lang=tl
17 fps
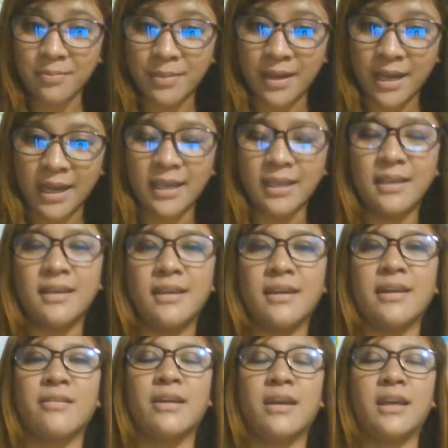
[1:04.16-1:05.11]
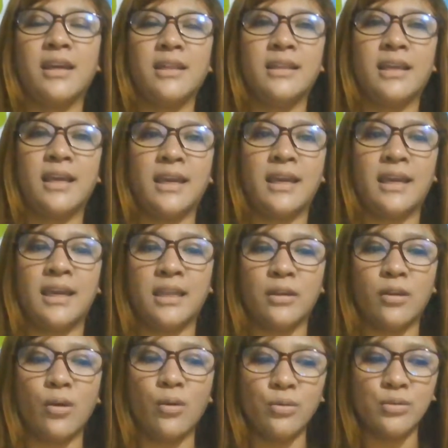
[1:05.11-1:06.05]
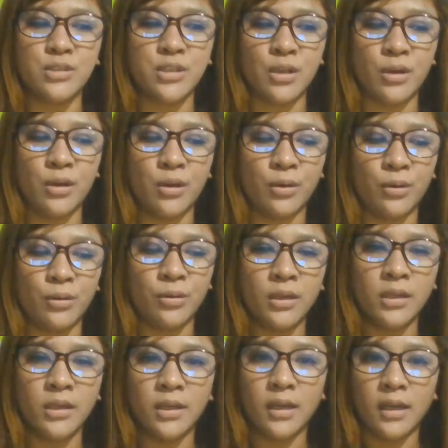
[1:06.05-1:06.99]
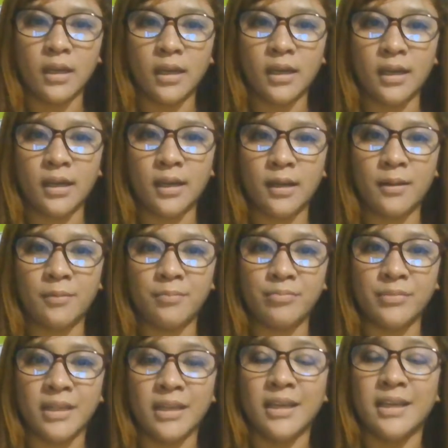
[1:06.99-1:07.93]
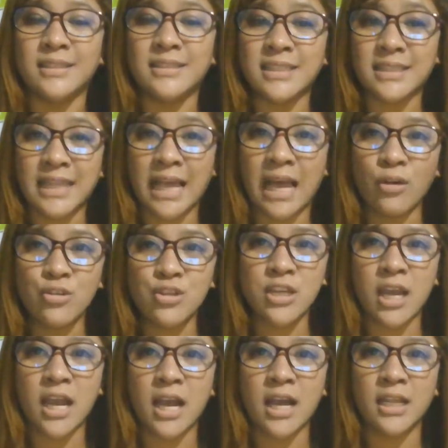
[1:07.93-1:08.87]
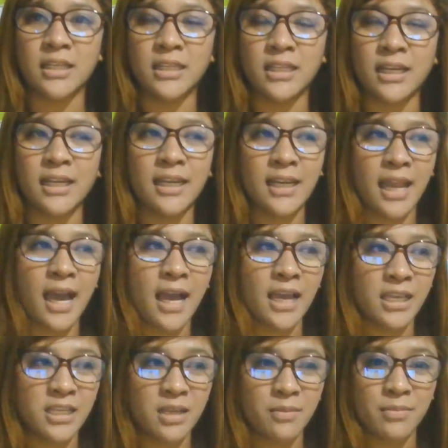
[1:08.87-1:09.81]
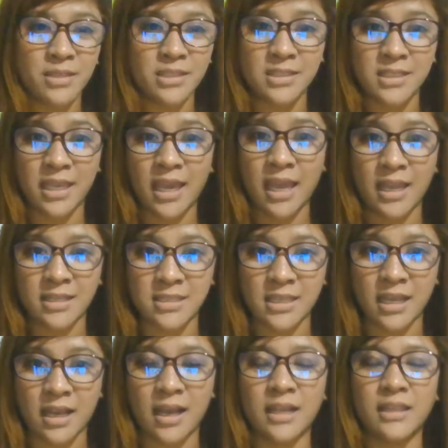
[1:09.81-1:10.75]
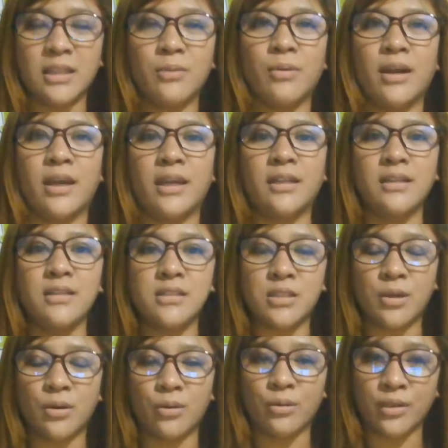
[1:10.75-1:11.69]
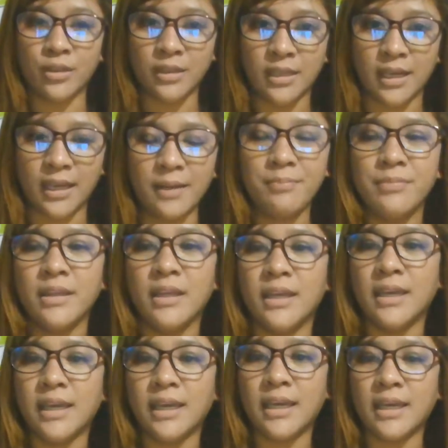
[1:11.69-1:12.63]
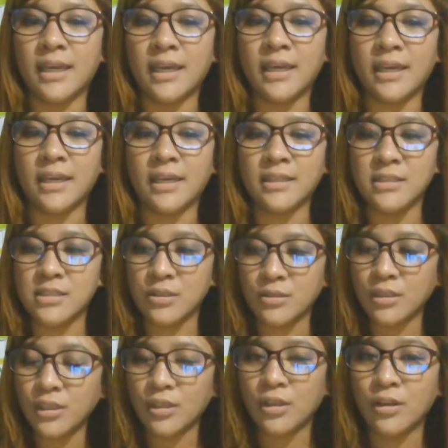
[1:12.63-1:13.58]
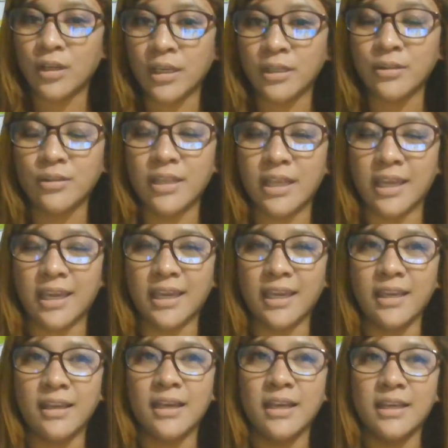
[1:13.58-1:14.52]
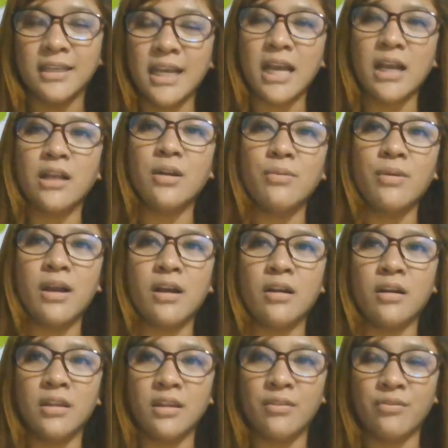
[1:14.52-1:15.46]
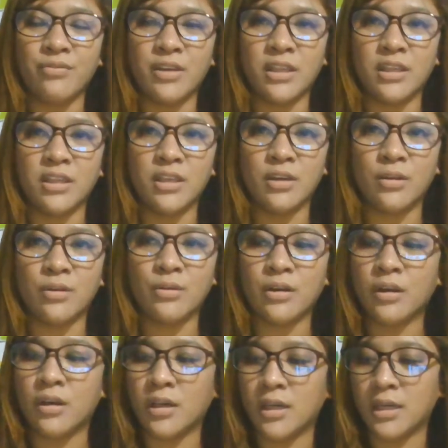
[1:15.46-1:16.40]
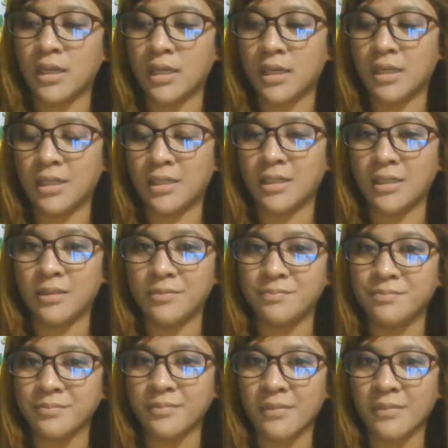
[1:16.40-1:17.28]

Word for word: iba, alright? And also, um, sa tao siya, kailangan niya na masistihan sa katawan. So, yun nga. And so today, eh, today gagawa ko ng video on